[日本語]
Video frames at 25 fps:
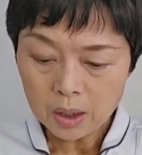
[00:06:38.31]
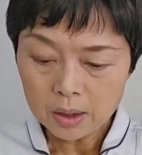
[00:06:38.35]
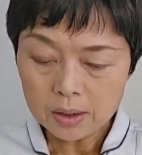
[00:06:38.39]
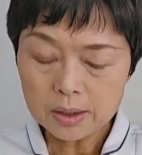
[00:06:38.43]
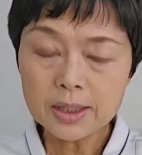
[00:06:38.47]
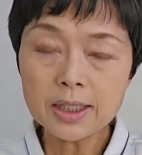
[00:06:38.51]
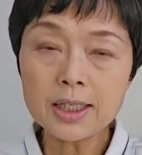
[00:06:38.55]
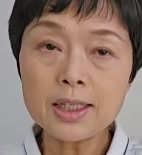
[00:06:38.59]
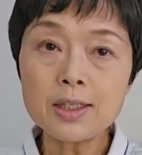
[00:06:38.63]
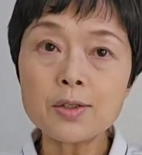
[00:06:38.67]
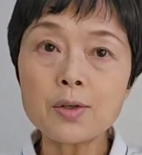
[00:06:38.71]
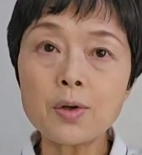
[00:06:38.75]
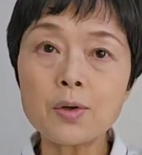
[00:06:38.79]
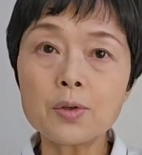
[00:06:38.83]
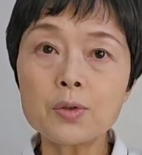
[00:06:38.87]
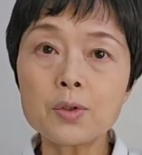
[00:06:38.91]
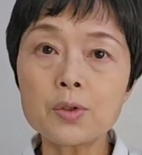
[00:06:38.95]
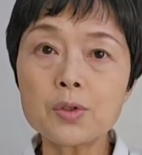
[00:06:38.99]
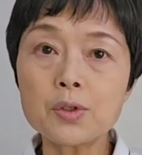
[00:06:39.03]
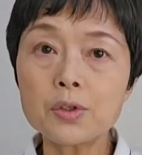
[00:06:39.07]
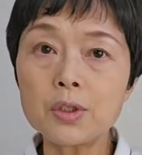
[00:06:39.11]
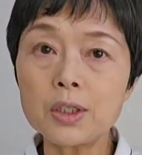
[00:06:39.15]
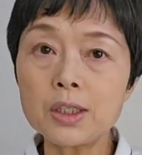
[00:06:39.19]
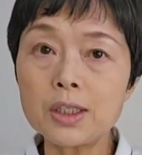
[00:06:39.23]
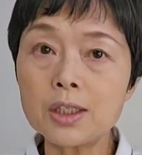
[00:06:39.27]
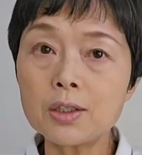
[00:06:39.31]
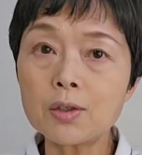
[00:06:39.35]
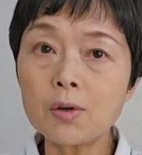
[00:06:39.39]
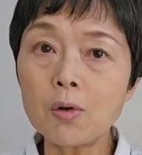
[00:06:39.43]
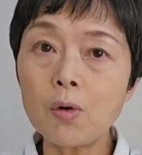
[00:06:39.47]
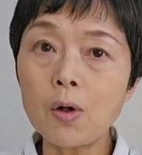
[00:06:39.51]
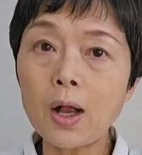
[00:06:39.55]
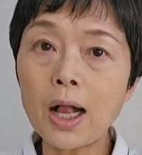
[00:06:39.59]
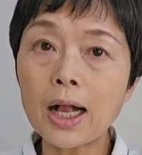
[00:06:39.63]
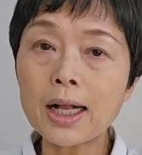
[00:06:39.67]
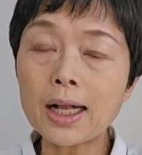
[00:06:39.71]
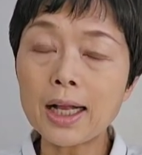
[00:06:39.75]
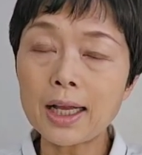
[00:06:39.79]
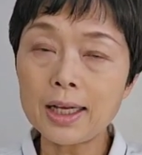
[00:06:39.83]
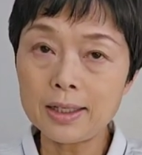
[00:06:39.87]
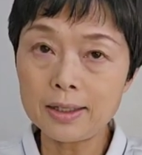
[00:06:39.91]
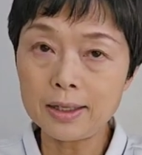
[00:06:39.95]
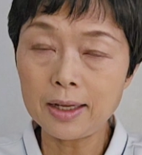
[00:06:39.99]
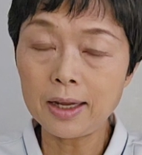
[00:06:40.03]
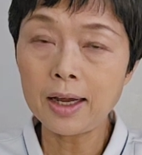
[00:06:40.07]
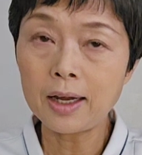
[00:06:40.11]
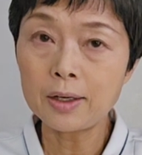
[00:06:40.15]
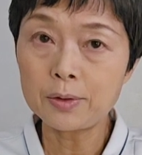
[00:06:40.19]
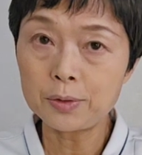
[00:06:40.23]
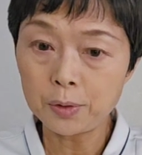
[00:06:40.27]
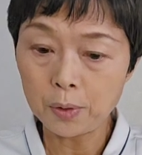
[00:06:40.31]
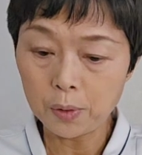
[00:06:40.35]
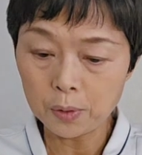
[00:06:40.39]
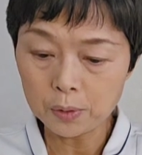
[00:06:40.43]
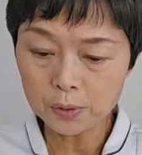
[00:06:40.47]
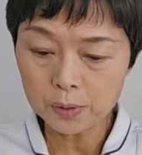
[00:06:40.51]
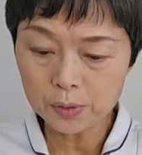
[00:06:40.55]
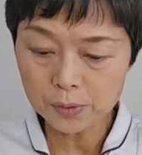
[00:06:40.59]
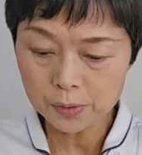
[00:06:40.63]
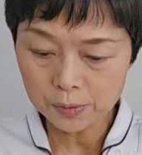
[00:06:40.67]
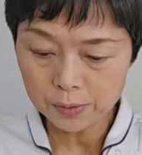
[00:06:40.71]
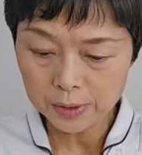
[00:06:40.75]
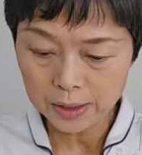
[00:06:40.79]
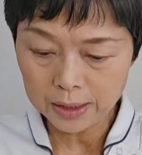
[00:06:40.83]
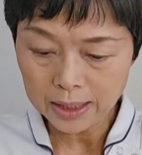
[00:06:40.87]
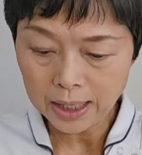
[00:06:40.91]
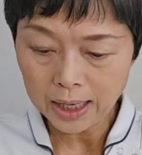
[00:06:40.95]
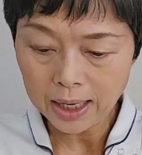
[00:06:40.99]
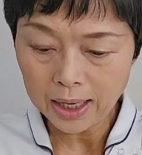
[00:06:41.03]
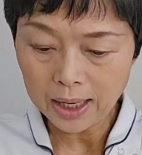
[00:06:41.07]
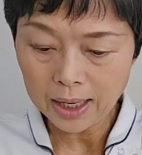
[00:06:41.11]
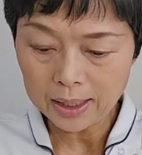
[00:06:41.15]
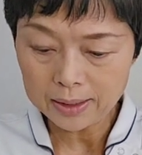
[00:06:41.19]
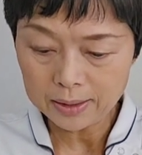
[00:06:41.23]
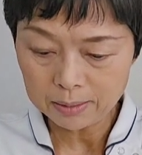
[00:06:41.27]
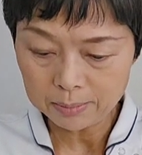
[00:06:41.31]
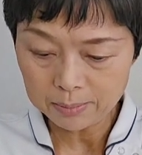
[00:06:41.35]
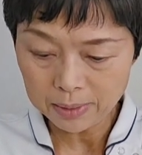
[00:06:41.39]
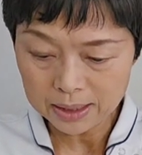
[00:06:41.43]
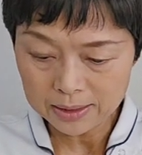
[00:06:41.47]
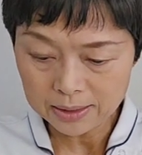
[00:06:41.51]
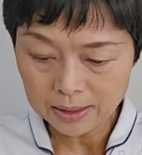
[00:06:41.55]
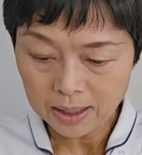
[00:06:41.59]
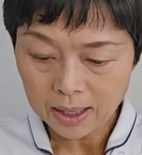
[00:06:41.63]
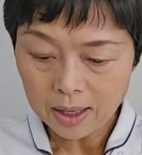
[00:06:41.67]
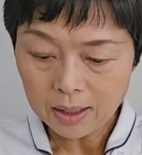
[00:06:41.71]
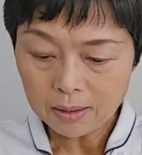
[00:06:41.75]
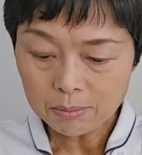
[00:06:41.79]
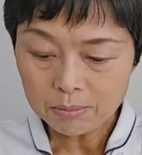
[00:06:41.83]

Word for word: 腎臓の注意事項が書いてあるお薬があります。